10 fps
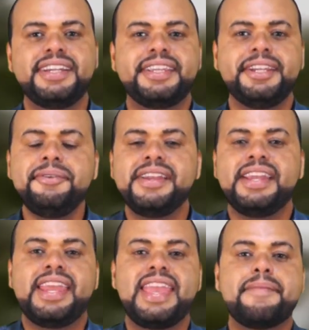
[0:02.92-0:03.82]
Danilo
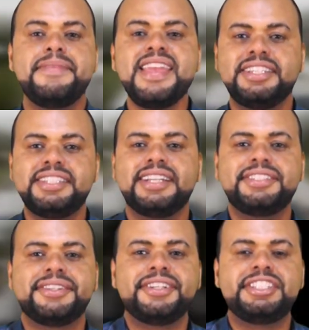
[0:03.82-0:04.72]
e a minha dica
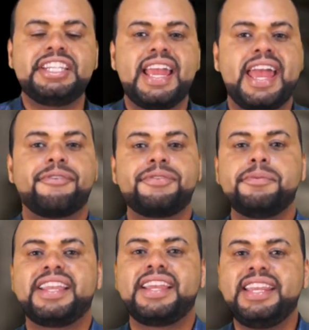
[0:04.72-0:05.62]
de hoje é o
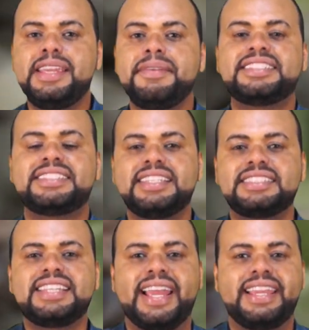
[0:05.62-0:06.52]
filme Crime
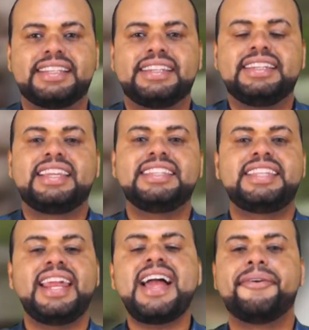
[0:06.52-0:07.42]
Sem Saída, que
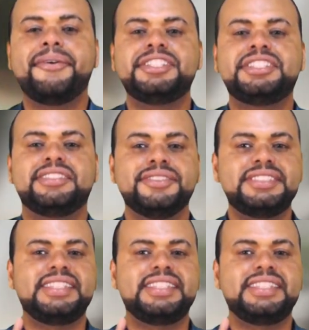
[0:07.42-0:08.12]
estreia hoje nos